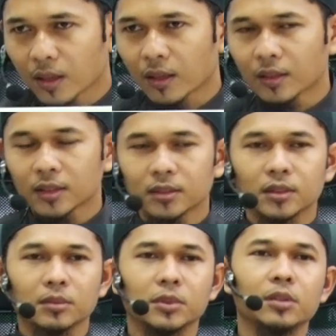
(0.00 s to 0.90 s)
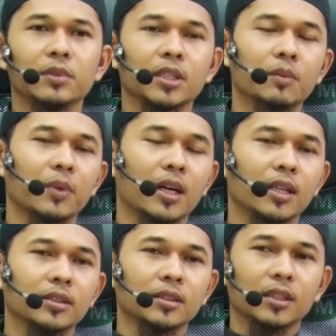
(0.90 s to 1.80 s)
Ya, Belum lagi
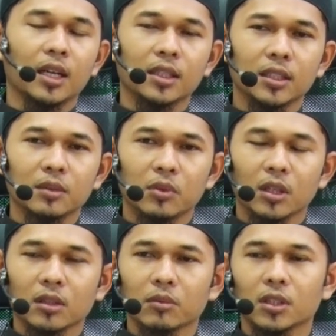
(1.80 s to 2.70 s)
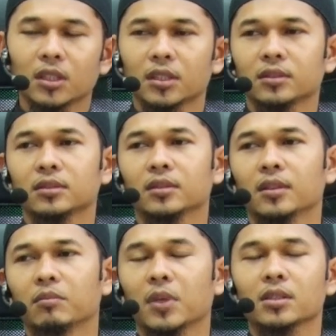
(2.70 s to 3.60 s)
pahala sedekahnya di bulan Ramadan
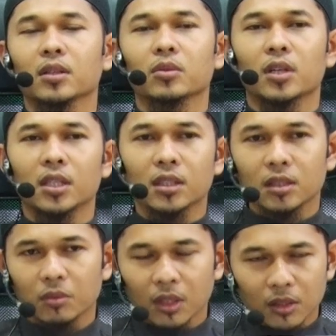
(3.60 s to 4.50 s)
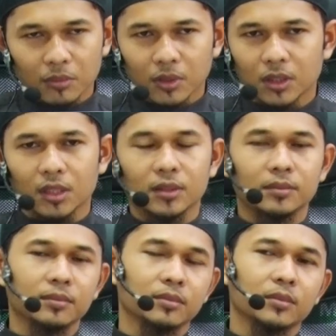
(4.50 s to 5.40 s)
baca Qur'annya di bulan
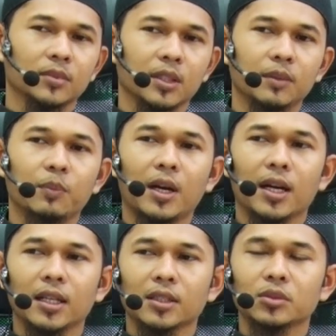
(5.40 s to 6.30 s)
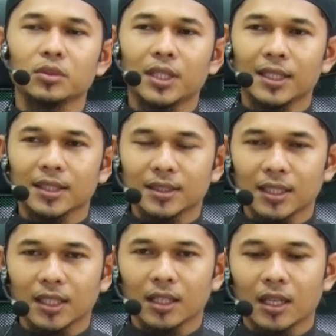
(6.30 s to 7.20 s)
Ramadan dari pahala sunnahnya
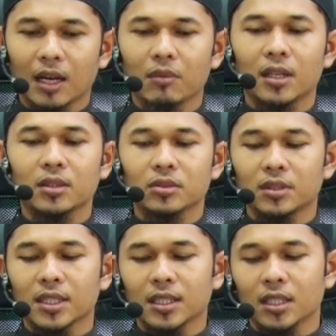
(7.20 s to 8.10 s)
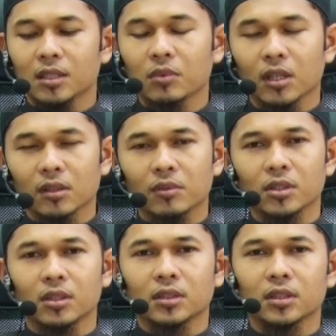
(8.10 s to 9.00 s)
saja amalan sunnah saja di bulan
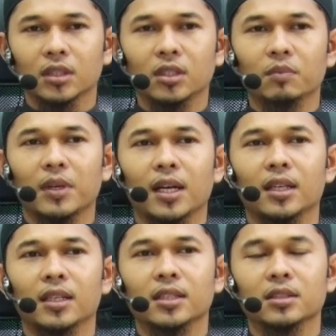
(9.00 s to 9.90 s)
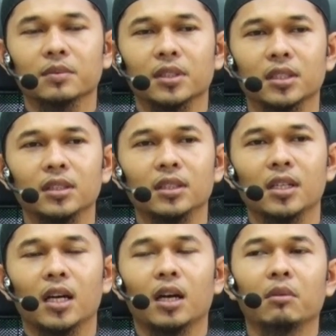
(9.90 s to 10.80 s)
Ramadan itu pahalanya seperti
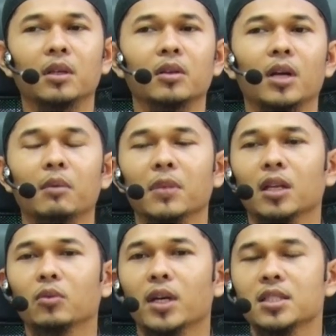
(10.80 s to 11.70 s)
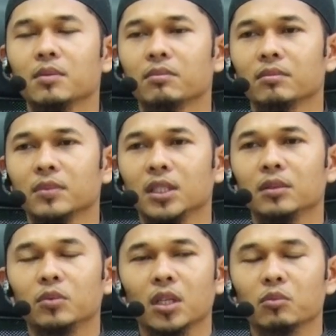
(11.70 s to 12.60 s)
amalan, amalan wajib
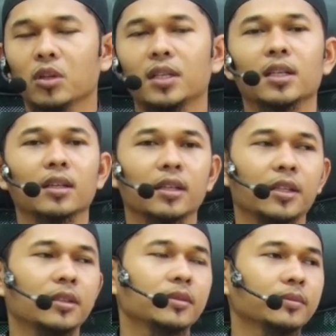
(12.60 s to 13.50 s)
di bulan-bulan yang lain